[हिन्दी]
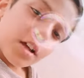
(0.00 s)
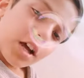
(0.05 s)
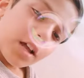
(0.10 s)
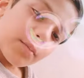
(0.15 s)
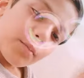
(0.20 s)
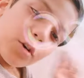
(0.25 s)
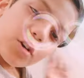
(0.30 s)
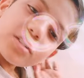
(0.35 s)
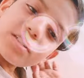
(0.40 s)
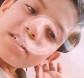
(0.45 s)

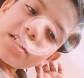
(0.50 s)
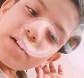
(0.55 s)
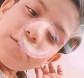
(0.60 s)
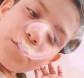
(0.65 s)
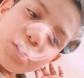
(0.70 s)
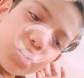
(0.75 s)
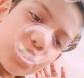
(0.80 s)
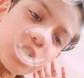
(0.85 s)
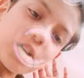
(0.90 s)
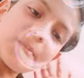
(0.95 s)
अनबॉक्सिंग का
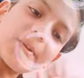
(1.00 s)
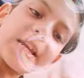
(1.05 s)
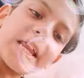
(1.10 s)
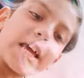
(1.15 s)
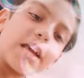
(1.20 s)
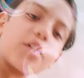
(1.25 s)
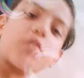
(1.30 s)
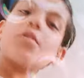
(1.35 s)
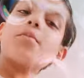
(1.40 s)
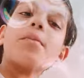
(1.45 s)
वीडियो नहीं
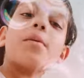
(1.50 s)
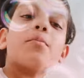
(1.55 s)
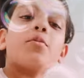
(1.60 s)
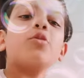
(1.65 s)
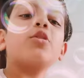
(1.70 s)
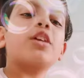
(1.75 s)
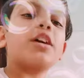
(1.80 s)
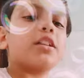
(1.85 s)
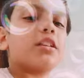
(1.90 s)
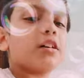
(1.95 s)
बनाया क्योंकि मैं
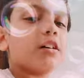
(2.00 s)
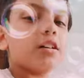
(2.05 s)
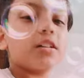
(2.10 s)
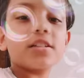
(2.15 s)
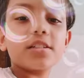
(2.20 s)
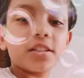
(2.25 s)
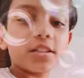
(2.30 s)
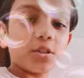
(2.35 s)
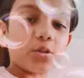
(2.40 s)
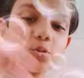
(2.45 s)
भूल गया था
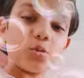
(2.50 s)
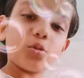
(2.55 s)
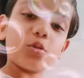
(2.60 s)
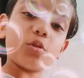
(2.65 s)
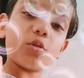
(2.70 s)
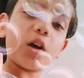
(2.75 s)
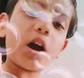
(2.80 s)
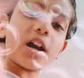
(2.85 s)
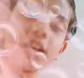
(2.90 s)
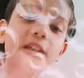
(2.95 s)

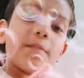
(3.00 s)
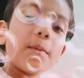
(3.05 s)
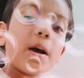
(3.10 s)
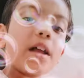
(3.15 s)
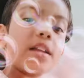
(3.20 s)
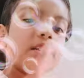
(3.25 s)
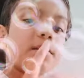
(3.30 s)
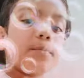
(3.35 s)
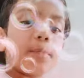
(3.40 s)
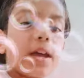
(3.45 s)
तो अगली
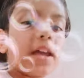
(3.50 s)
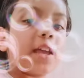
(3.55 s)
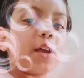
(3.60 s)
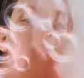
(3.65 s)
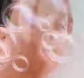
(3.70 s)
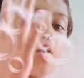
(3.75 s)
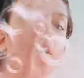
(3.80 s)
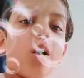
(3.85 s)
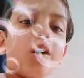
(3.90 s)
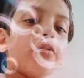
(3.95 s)
बार जब मैं
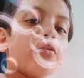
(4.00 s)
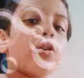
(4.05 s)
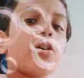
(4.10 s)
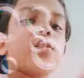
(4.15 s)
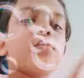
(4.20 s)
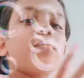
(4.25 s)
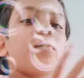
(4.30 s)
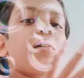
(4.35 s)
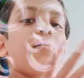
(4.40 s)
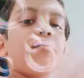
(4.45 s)
एक और
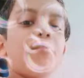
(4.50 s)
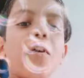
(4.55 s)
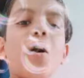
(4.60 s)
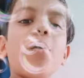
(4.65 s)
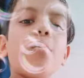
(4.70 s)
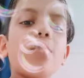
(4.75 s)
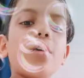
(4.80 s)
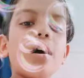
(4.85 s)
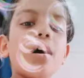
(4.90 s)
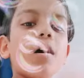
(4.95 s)
वॉच
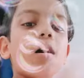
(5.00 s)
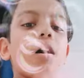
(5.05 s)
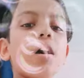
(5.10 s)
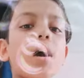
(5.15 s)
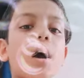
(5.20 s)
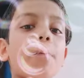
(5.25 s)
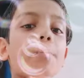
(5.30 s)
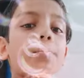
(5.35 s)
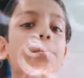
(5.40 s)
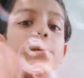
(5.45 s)
मंगवाऊंगा
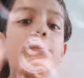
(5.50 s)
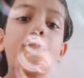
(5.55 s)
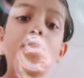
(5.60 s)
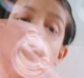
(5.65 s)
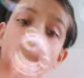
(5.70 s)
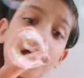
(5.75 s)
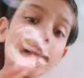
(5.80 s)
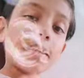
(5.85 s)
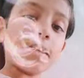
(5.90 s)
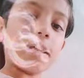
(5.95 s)
अपनी
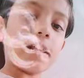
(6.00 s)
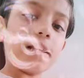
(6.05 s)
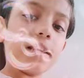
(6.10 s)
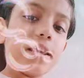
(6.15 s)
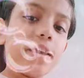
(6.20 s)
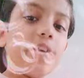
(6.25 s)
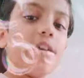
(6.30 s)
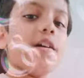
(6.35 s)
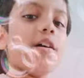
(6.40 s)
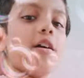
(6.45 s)
बहन के
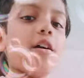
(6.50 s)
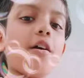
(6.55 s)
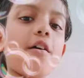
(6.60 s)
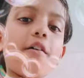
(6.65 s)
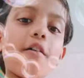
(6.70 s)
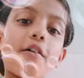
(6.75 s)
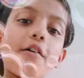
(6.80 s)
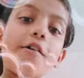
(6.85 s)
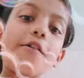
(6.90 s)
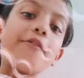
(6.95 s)
लिए
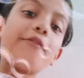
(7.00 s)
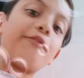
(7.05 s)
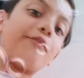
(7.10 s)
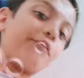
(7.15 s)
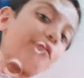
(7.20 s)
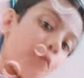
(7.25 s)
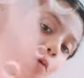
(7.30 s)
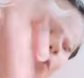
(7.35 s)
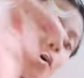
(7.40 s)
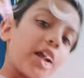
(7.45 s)

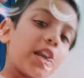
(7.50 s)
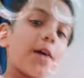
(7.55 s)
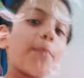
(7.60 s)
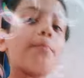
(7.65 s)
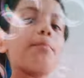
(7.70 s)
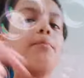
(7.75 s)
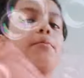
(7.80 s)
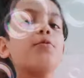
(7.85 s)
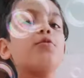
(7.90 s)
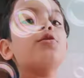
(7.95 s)
वो
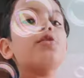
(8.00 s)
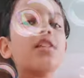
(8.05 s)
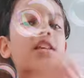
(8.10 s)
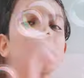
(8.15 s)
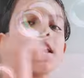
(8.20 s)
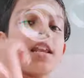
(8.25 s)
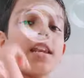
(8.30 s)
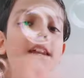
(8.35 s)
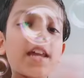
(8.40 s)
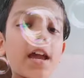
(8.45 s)
वाला
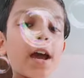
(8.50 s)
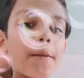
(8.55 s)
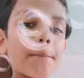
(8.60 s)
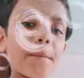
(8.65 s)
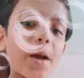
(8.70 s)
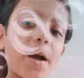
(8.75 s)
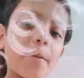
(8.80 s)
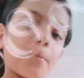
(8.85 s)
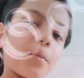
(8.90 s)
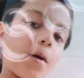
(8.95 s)
उसके लिए
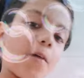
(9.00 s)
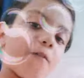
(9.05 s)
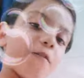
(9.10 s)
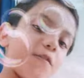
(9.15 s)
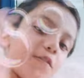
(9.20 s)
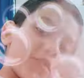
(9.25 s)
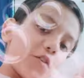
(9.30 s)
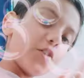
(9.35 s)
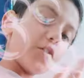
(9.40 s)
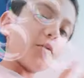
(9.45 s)
मैं आपका
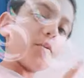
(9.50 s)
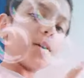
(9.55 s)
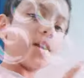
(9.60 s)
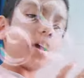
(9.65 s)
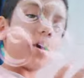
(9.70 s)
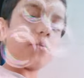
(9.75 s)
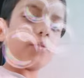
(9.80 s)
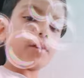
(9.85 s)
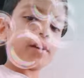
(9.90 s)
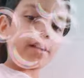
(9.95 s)
वीडियो
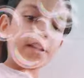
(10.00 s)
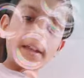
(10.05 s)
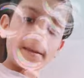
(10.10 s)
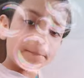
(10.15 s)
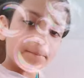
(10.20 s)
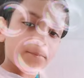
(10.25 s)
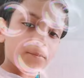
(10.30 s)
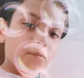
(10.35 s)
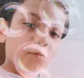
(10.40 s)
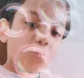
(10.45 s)
बनाऊंगा ठीक
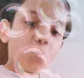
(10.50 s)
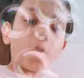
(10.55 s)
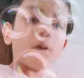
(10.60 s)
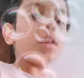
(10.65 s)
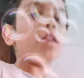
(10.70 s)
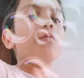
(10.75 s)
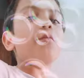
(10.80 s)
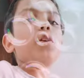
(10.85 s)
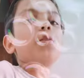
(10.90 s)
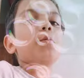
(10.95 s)
है वो
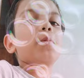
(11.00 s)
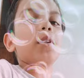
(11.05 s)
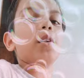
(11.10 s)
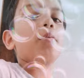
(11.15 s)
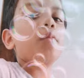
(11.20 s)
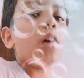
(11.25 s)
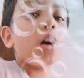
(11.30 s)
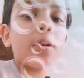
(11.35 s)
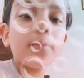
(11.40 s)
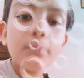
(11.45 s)
वाला वीडियो
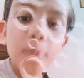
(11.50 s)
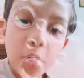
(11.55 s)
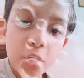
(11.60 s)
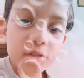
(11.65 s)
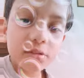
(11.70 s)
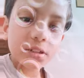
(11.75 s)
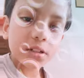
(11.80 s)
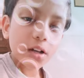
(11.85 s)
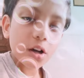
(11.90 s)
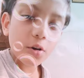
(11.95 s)
बनाऊंगा
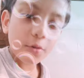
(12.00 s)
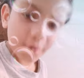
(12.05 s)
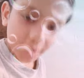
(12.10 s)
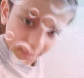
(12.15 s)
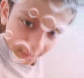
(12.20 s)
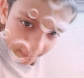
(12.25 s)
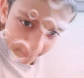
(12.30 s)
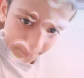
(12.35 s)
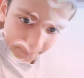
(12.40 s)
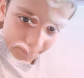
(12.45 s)
अनबॉक्सिंग का
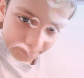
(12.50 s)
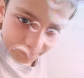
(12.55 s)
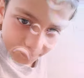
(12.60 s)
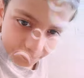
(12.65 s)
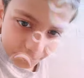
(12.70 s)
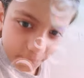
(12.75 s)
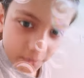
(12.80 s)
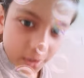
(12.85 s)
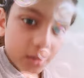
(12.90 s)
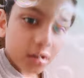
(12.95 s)
ओके
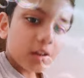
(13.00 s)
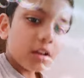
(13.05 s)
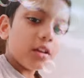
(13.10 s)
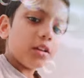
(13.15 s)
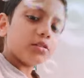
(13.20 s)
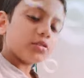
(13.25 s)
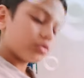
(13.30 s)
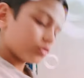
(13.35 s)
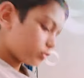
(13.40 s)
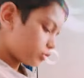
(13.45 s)

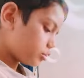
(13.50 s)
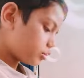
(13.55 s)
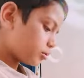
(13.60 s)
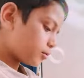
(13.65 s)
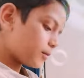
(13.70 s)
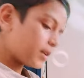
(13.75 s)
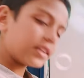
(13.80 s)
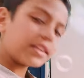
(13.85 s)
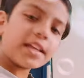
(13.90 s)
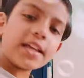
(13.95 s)
तो
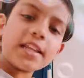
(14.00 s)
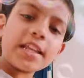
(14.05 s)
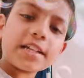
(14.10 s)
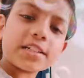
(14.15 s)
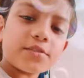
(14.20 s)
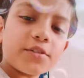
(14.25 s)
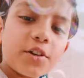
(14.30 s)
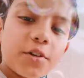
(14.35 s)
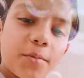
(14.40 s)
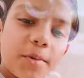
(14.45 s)
मिलते हैं
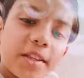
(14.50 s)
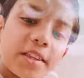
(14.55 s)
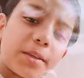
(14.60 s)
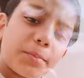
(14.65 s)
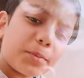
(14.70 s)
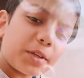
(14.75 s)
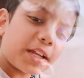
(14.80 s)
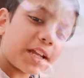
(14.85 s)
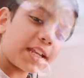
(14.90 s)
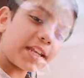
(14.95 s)
नेक्स्ट वीडियो में
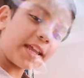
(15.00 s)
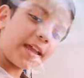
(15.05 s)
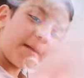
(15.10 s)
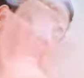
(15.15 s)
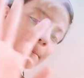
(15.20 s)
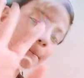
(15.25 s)
तब तक के लिए